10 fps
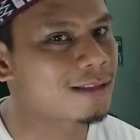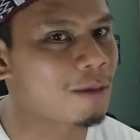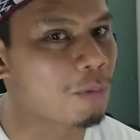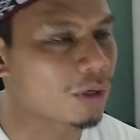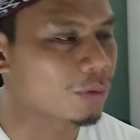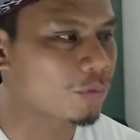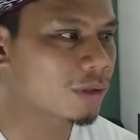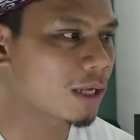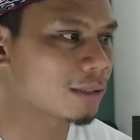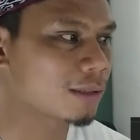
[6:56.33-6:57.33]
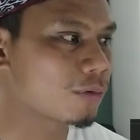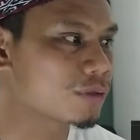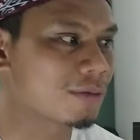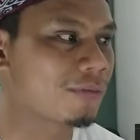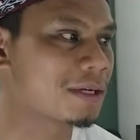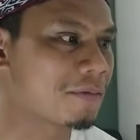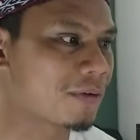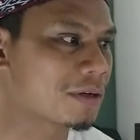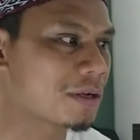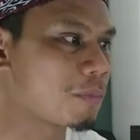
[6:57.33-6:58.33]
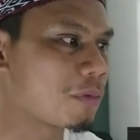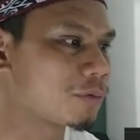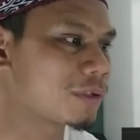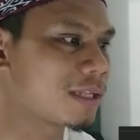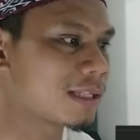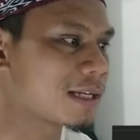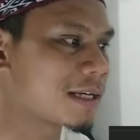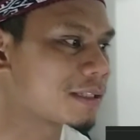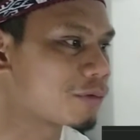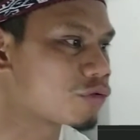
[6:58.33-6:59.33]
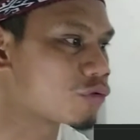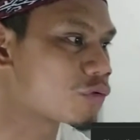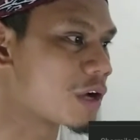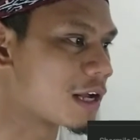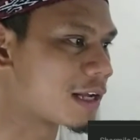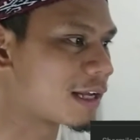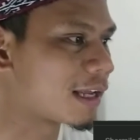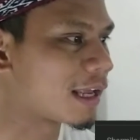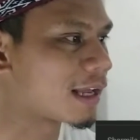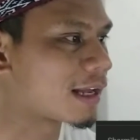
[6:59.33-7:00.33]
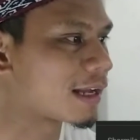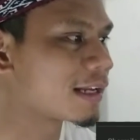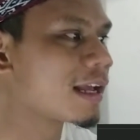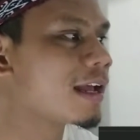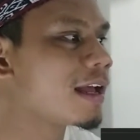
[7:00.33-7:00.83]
ke Bollywood atau si Vina Fen ke Bollywood kita nggak tahu juga ya kan